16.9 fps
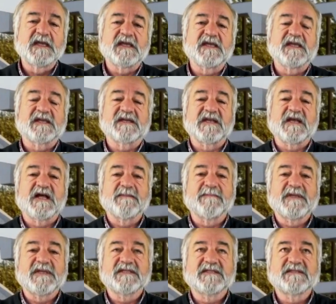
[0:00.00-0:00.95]
E
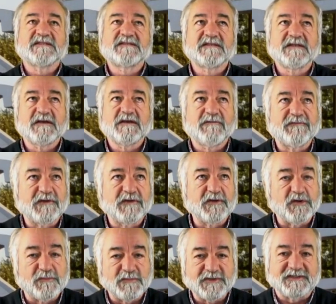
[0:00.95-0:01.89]
realmente eu falo
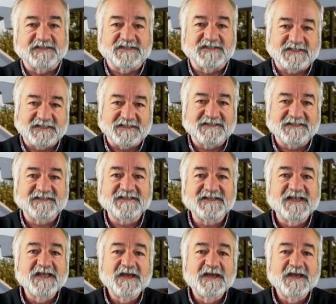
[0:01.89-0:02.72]
com muita gente,